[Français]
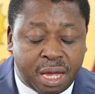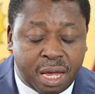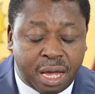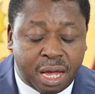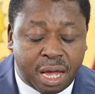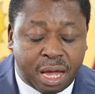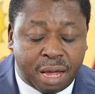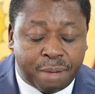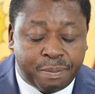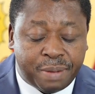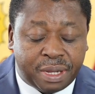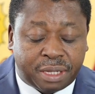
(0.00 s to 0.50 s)

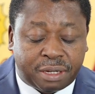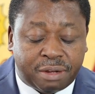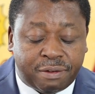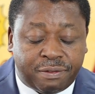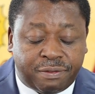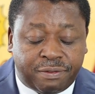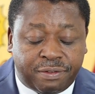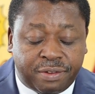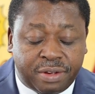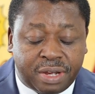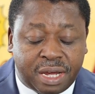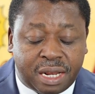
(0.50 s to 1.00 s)
à mettre
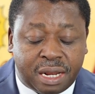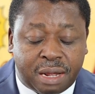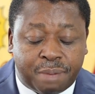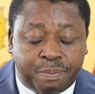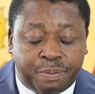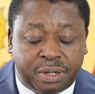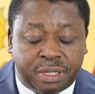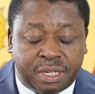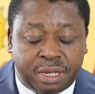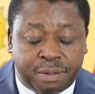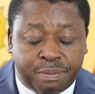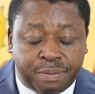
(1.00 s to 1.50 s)
fin à la
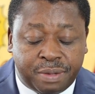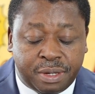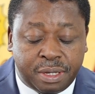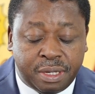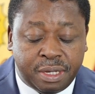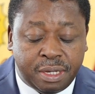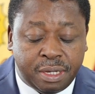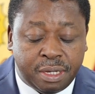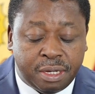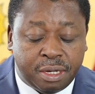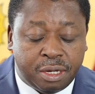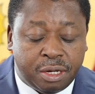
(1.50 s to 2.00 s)
pandémie
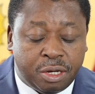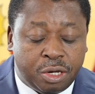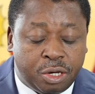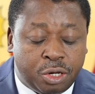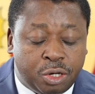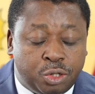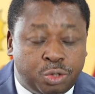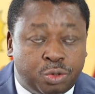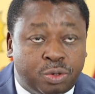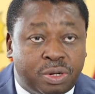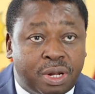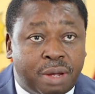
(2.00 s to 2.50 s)

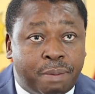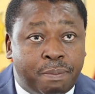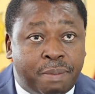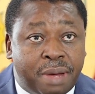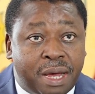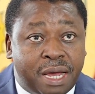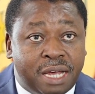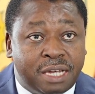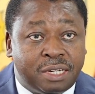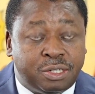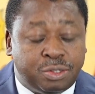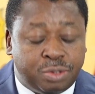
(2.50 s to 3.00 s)
sur la
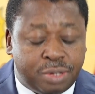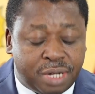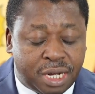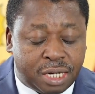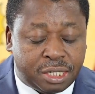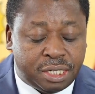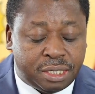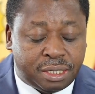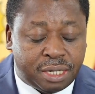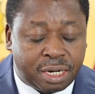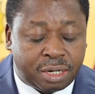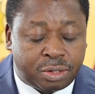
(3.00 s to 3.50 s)
base d'une
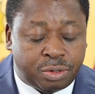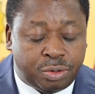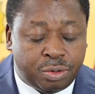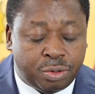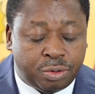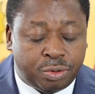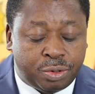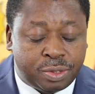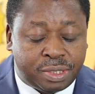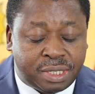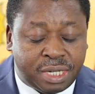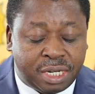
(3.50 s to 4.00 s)
architecture de
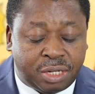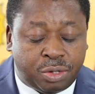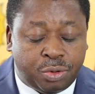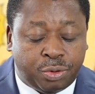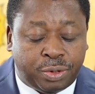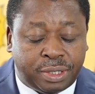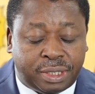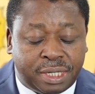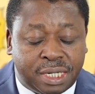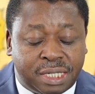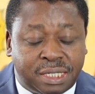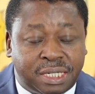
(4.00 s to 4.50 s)

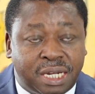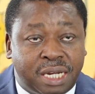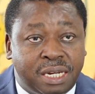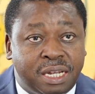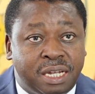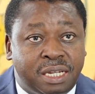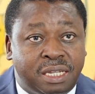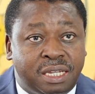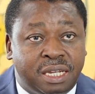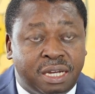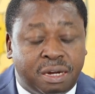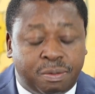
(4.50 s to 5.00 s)
sécurité
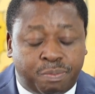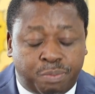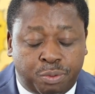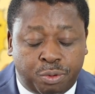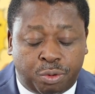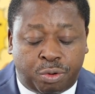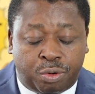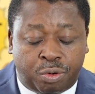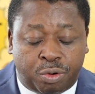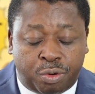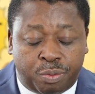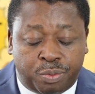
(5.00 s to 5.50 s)
sanitaire plus
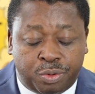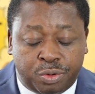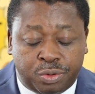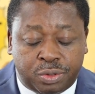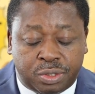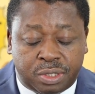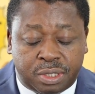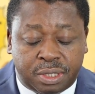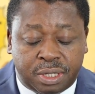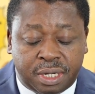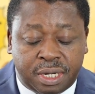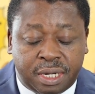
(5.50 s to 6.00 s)
robuste